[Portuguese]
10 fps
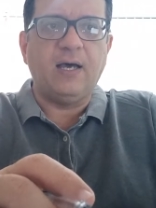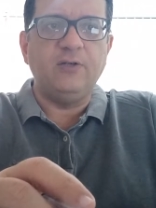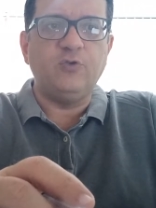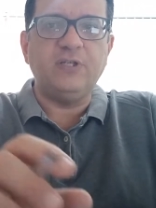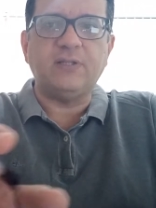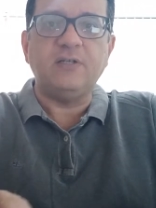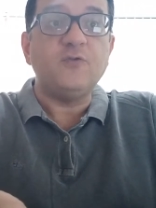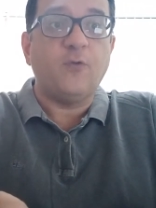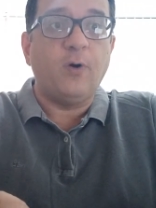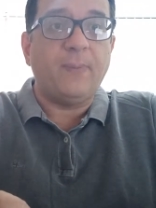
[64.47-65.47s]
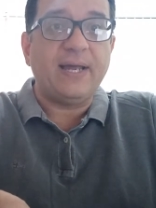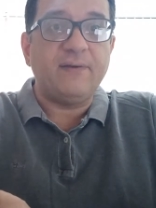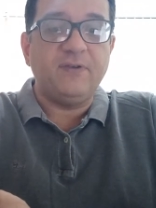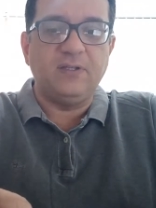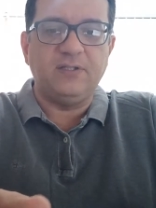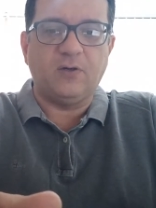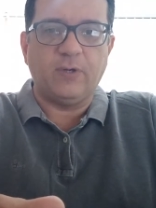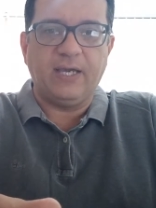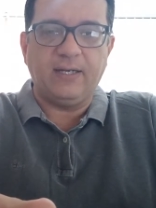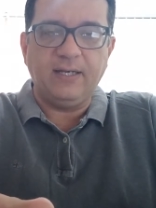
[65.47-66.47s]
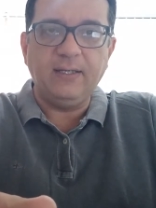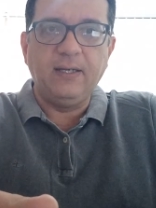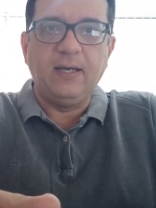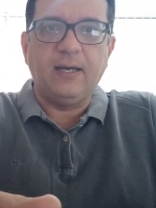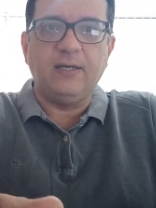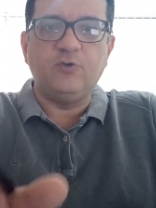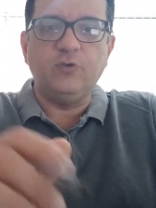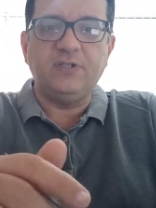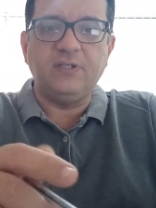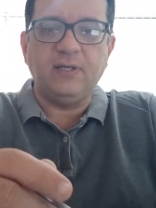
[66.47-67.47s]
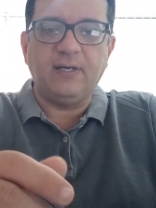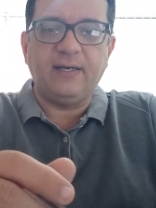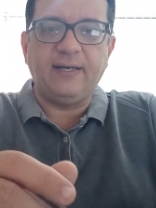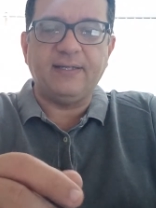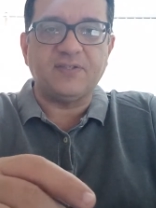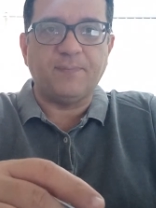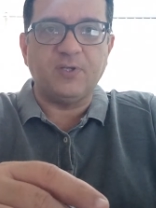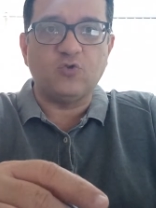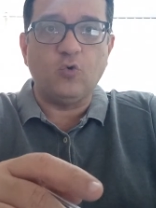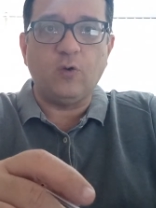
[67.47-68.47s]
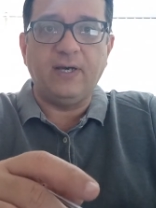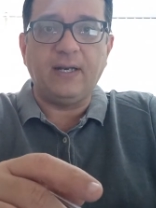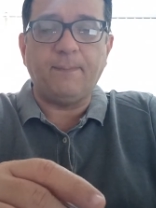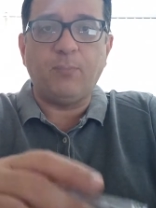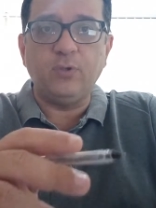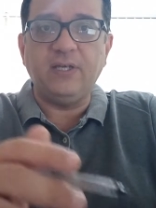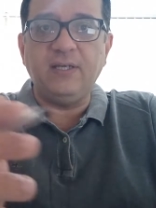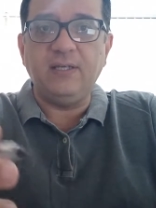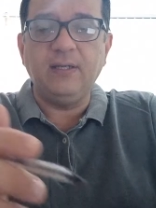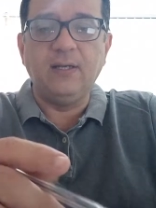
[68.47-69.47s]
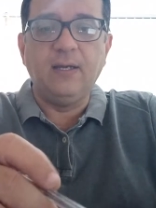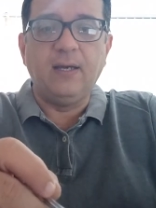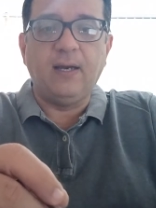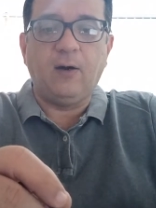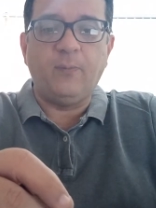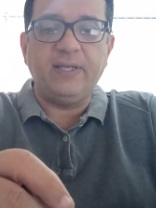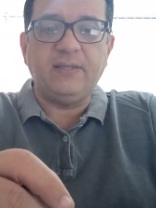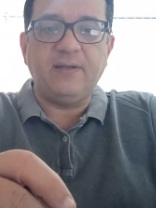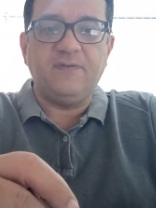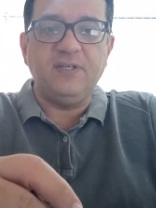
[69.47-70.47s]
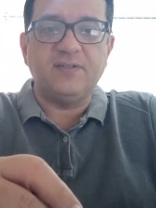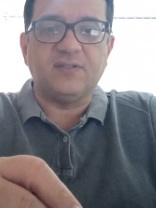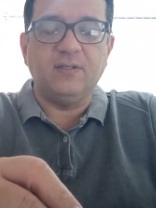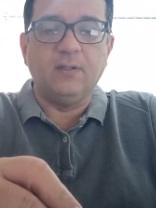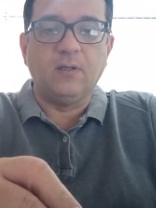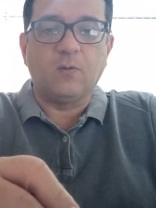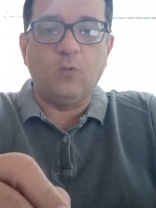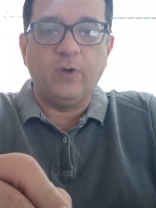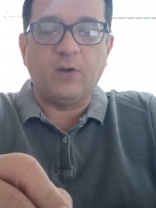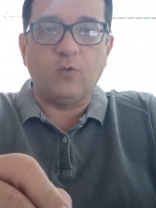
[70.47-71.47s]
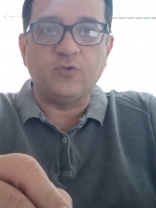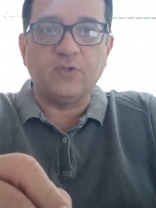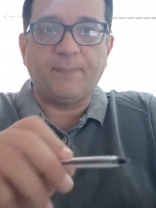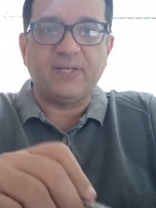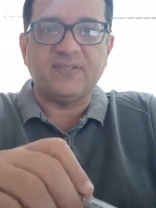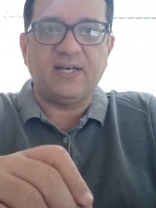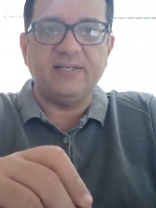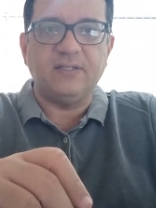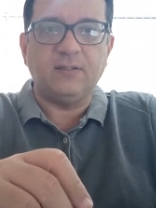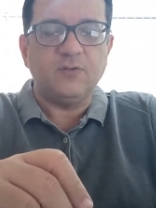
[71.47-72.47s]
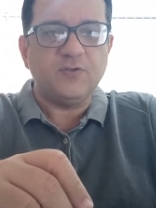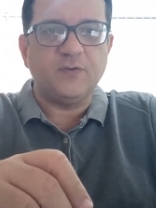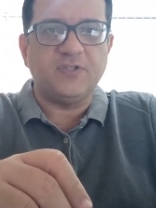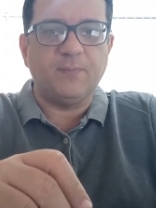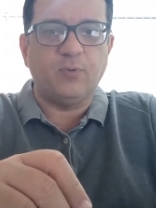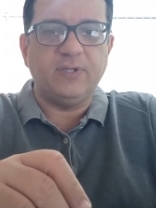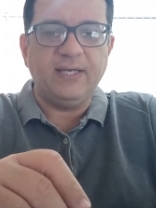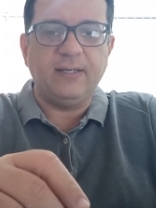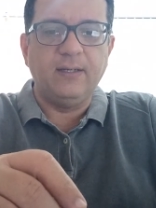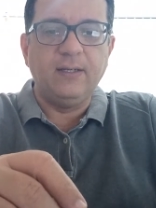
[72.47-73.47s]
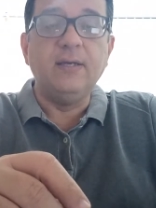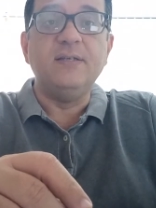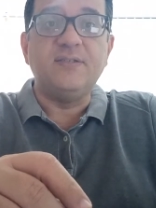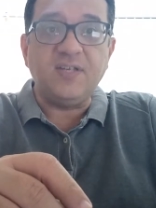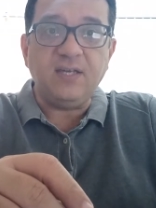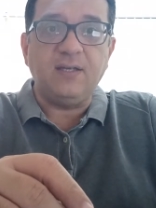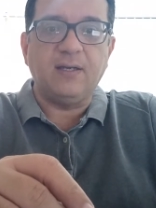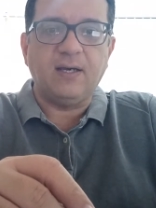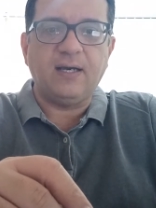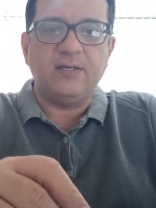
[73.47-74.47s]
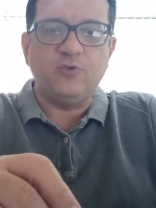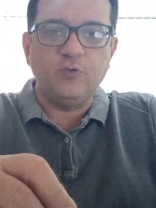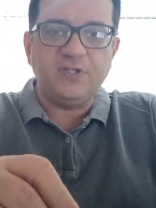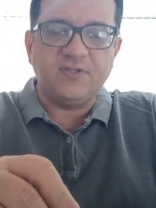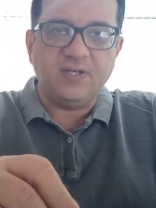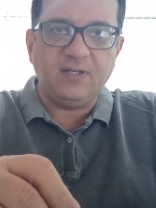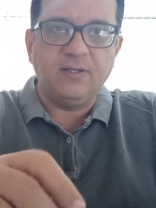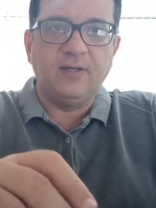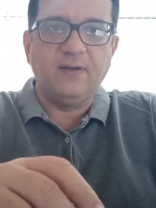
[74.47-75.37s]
ajude a transformar a vida de alguém, né? Ajude a essa pessoa a ela poder ir a uma entrevista com o recurso da passagem. Então, se você puder, sim, ajude sim.